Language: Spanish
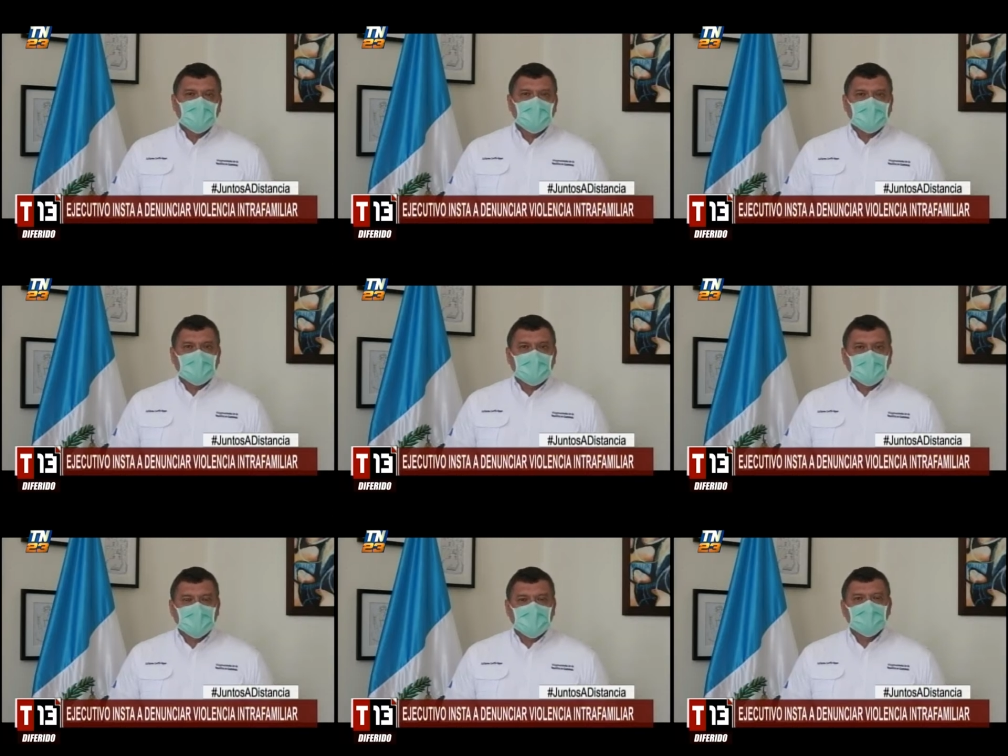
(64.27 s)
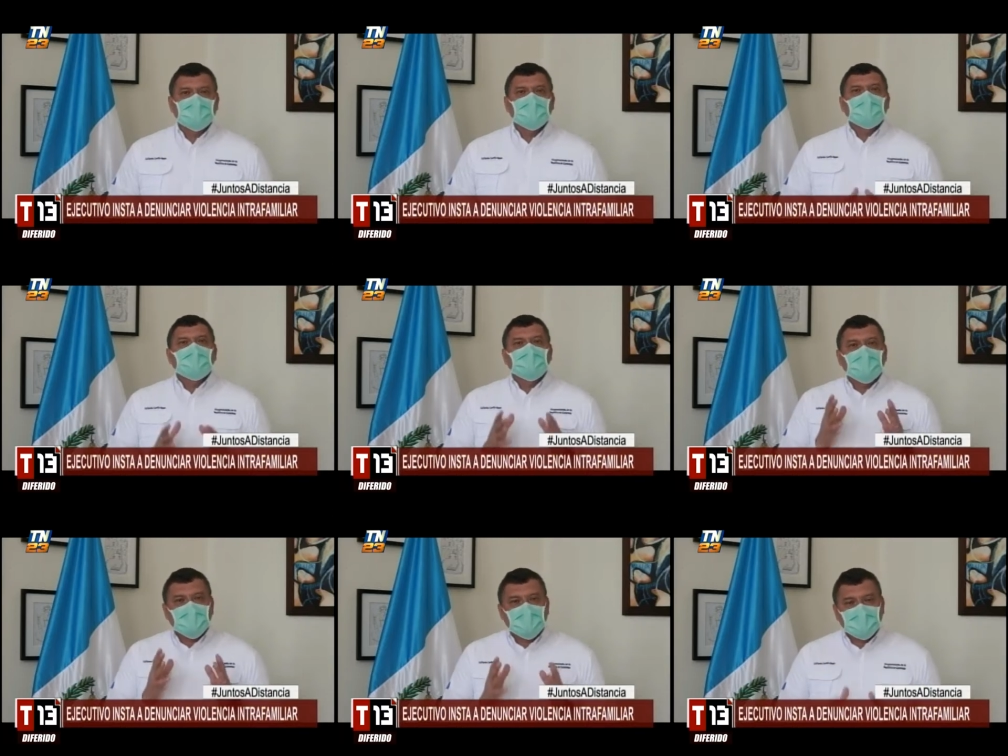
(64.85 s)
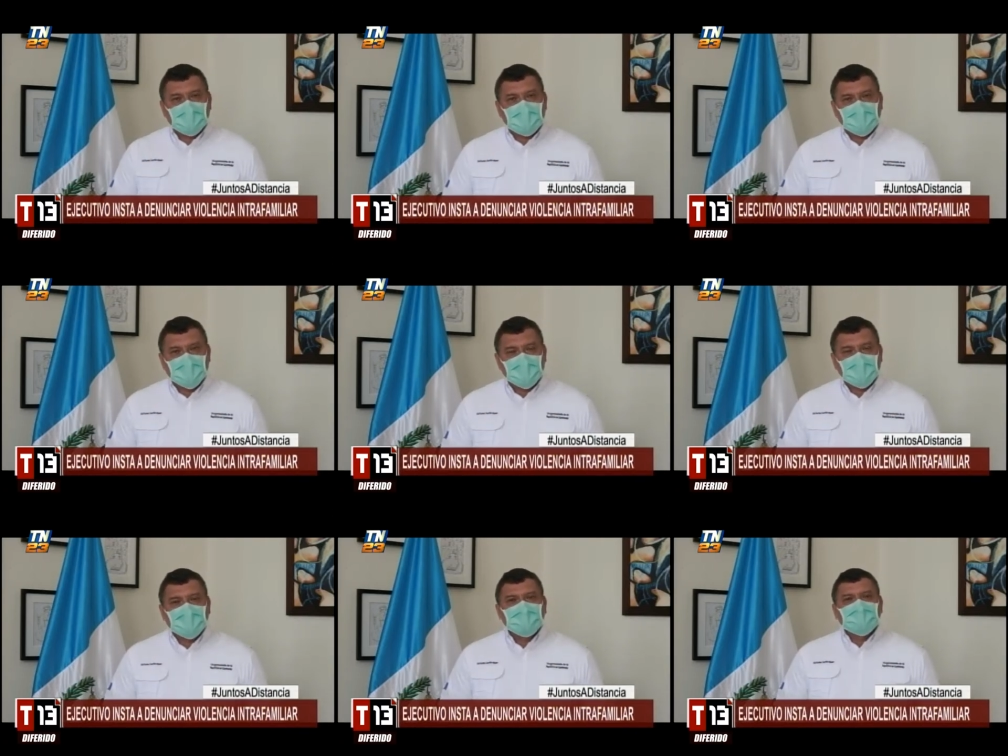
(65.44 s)
vulnerados. Por
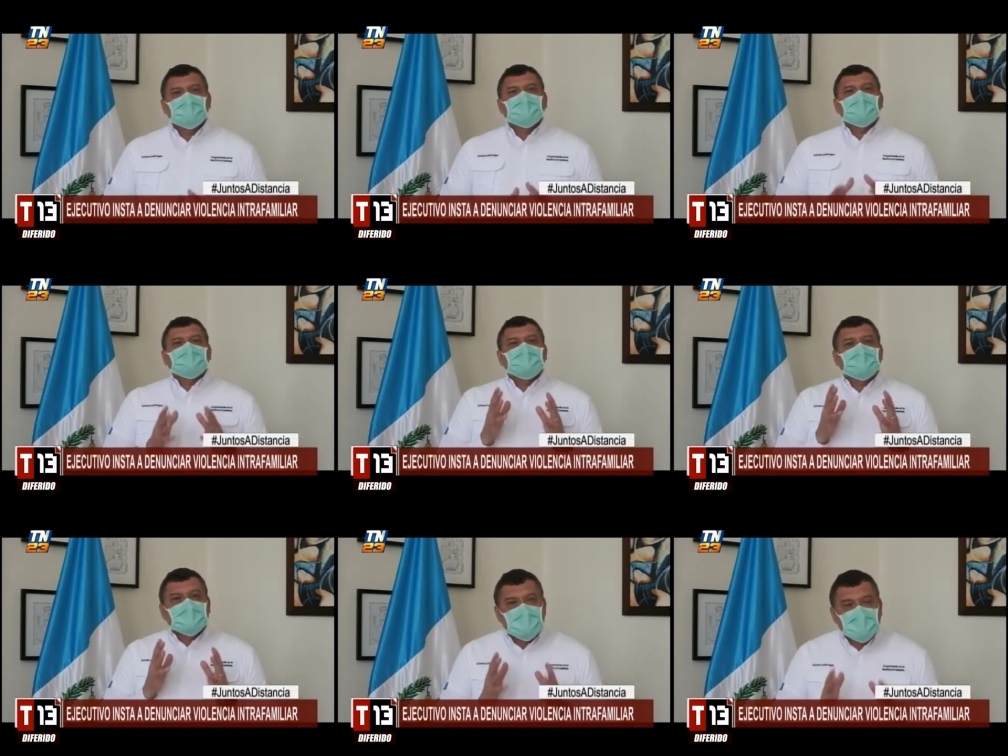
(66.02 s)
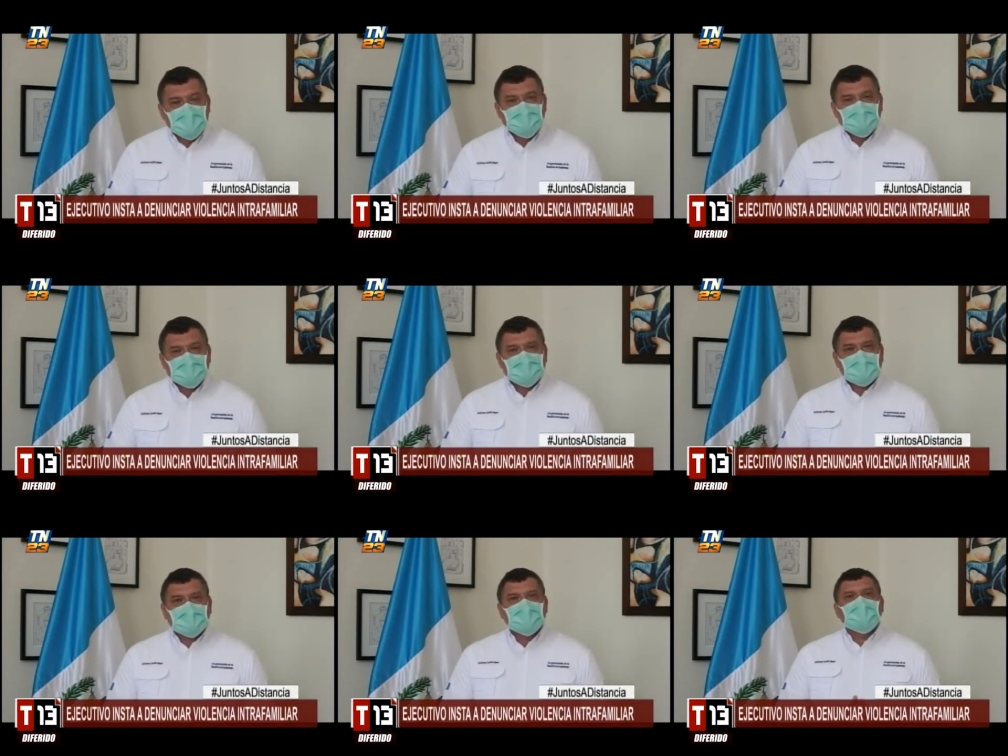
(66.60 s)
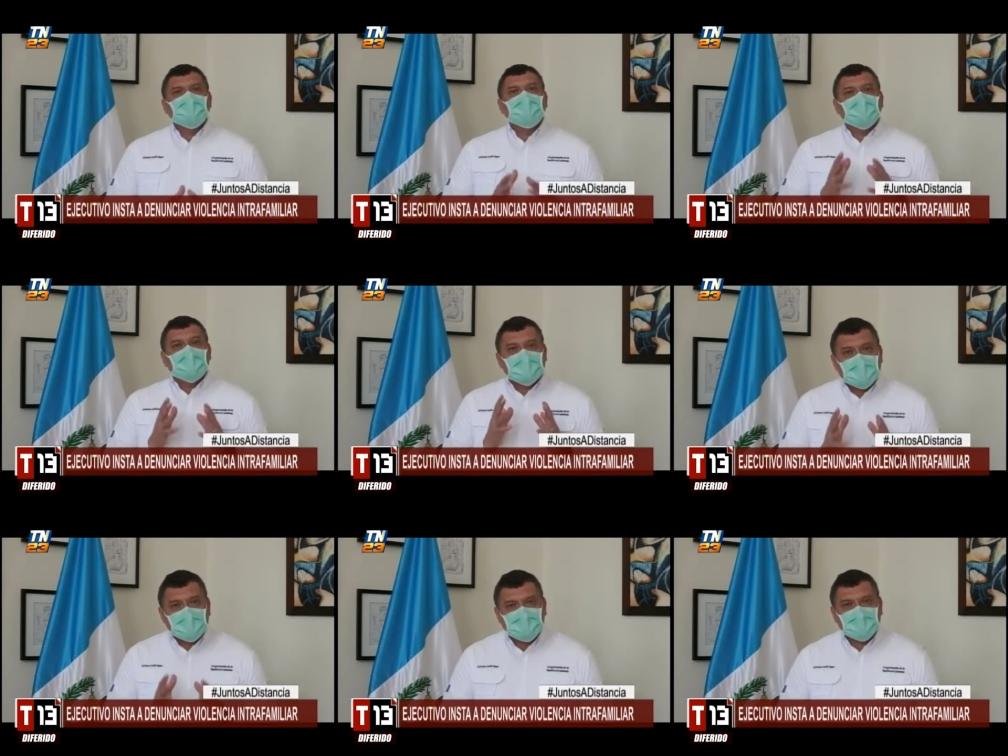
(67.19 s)
favor, denuncien
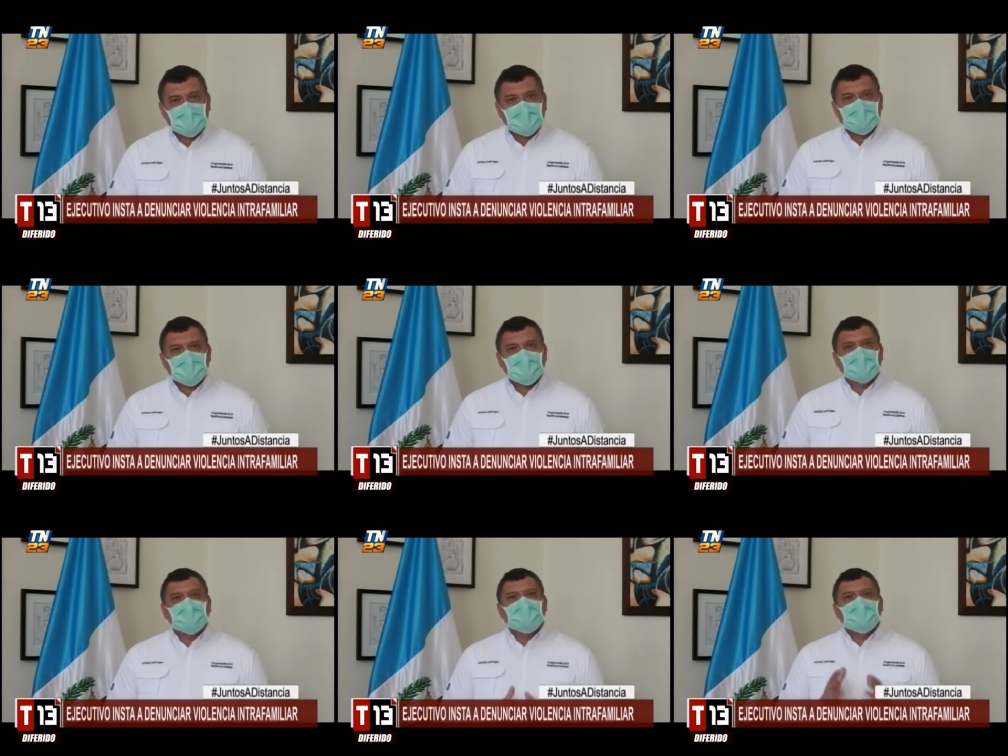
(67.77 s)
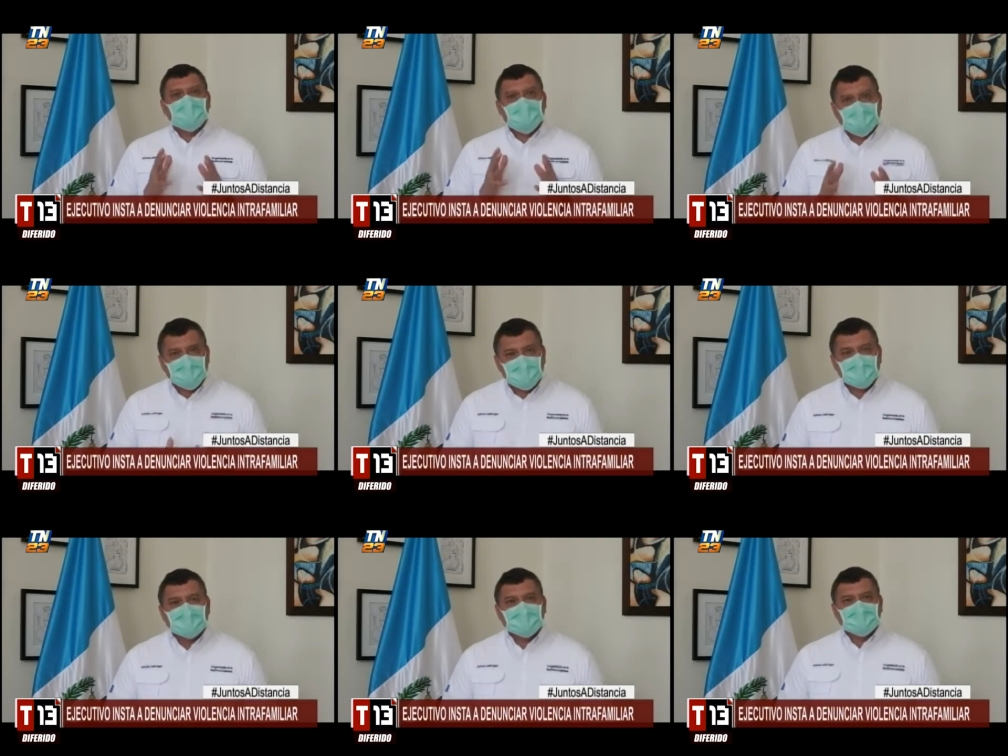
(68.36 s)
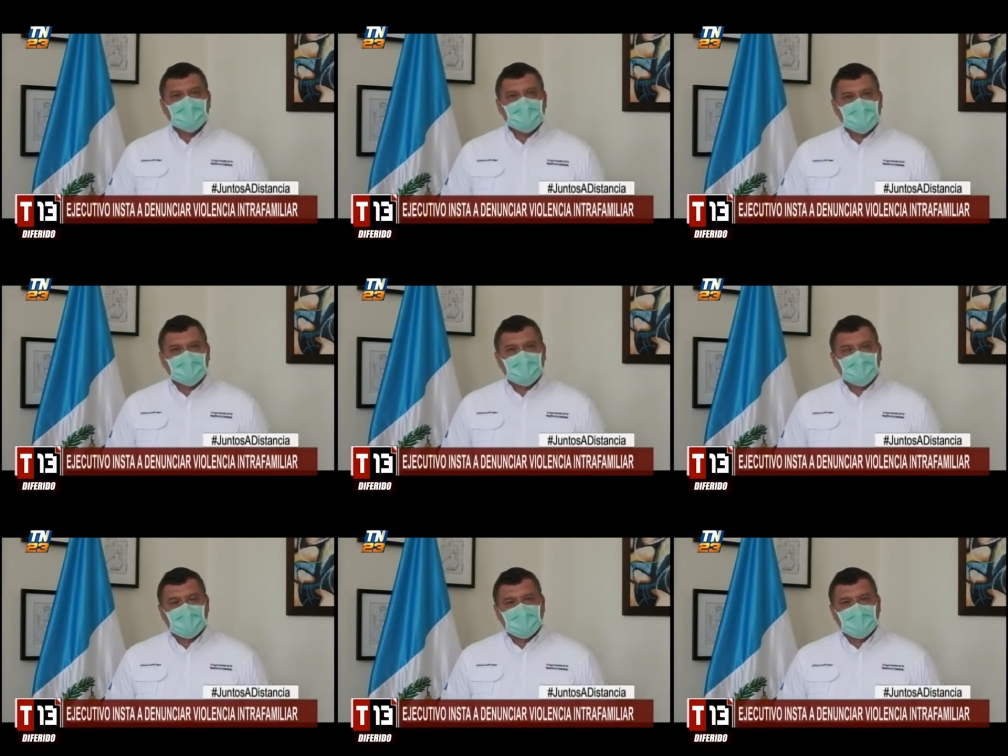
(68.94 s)
cualquier práctica de violencia
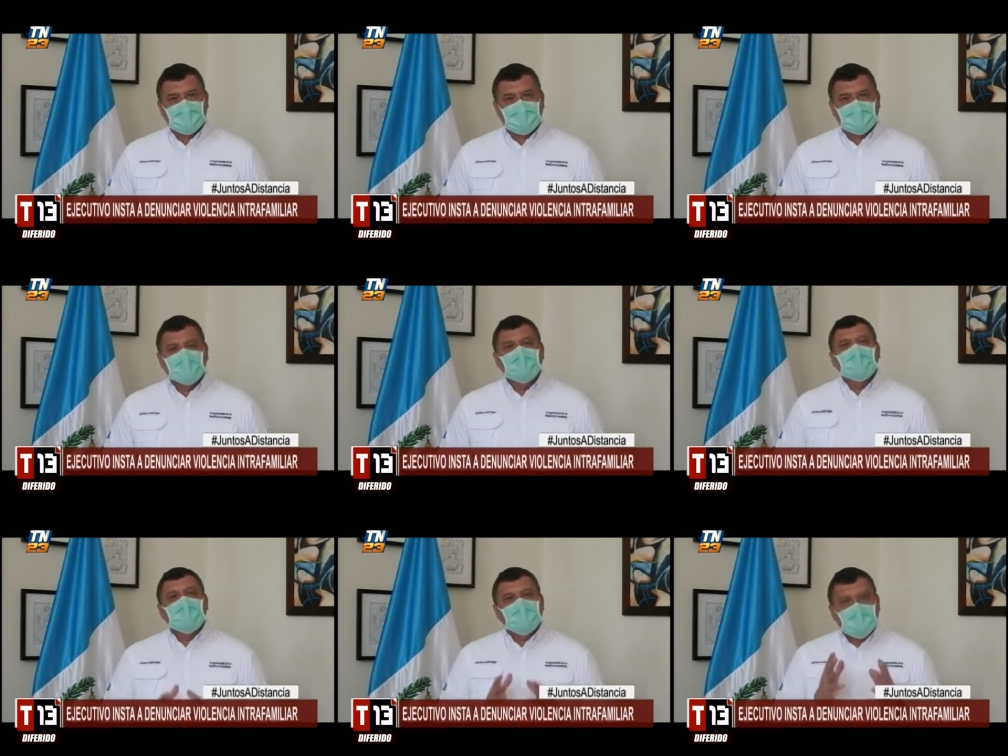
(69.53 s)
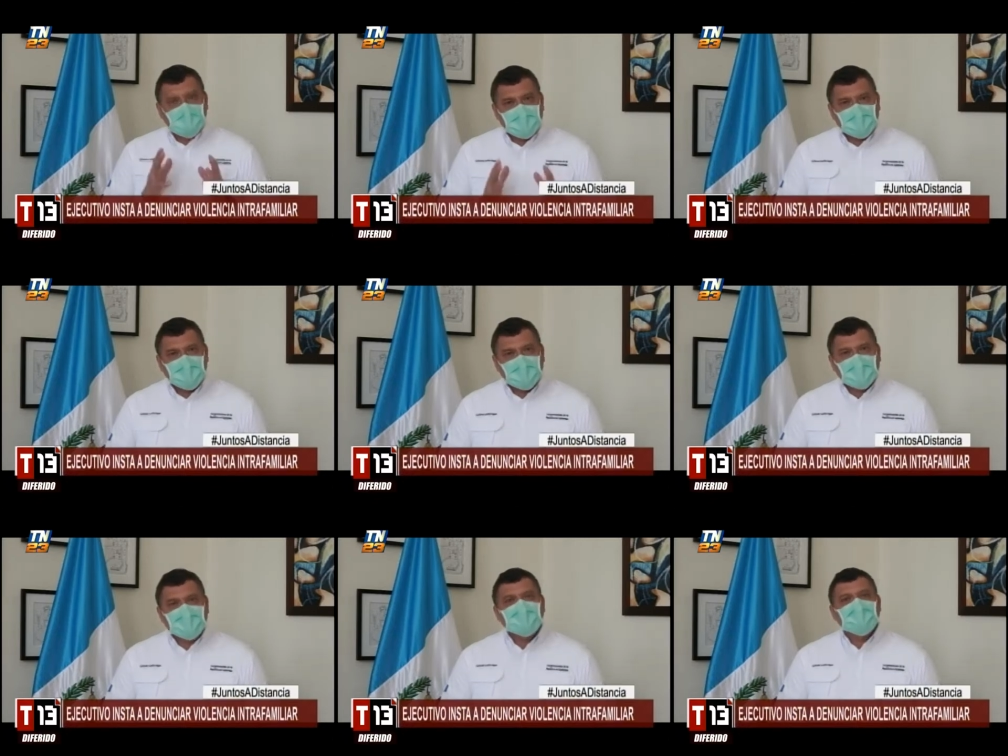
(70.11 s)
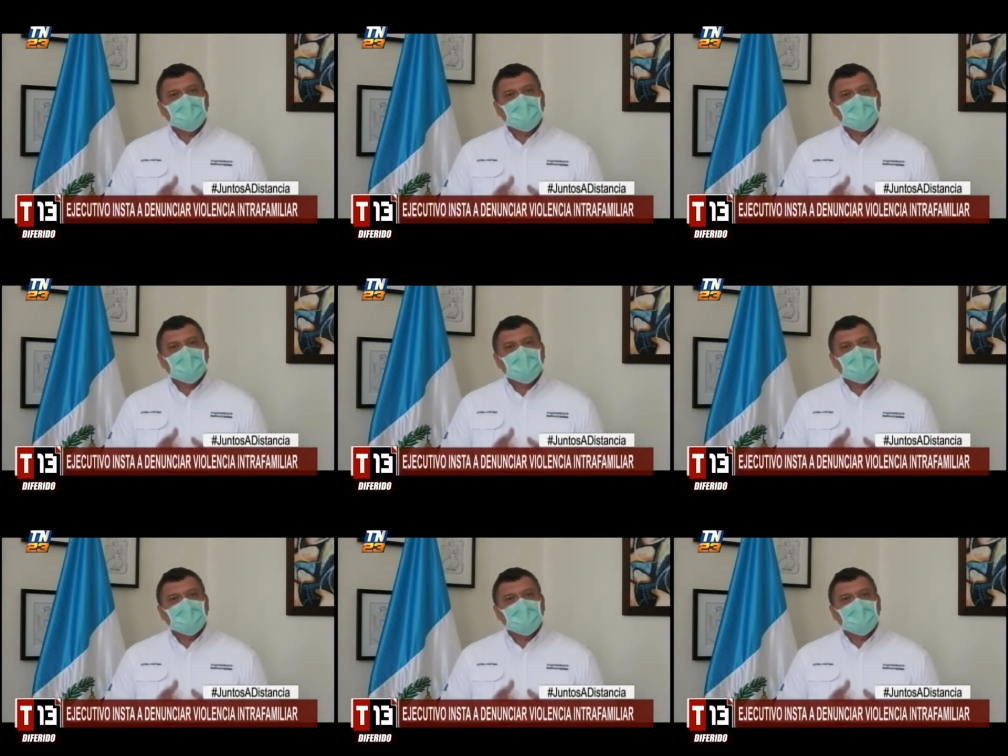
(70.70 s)
intrafamiliar. El gobierno